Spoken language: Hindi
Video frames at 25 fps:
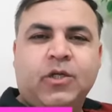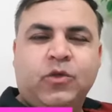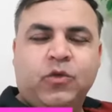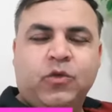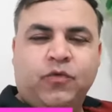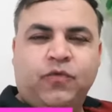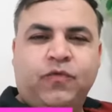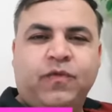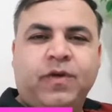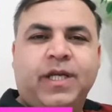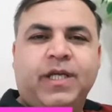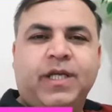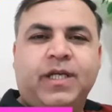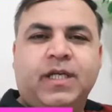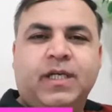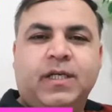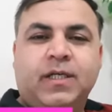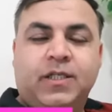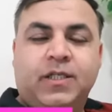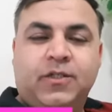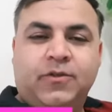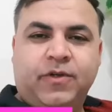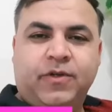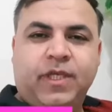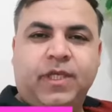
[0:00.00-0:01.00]
टू फाइंड अ
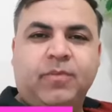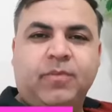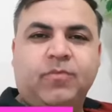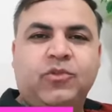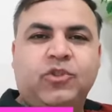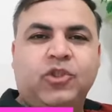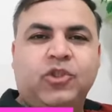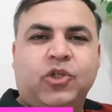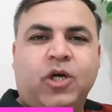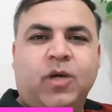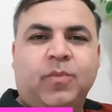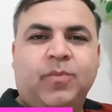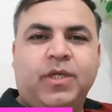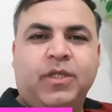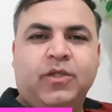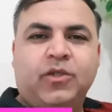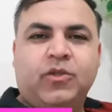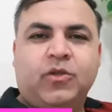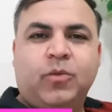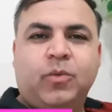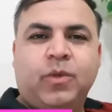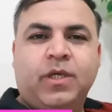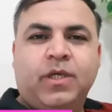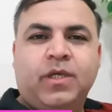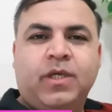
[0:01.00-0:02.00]
ड्रीम जॉब इन
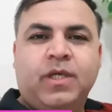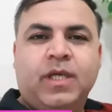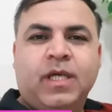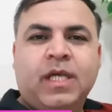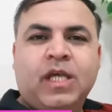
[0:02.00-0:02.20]
दुबई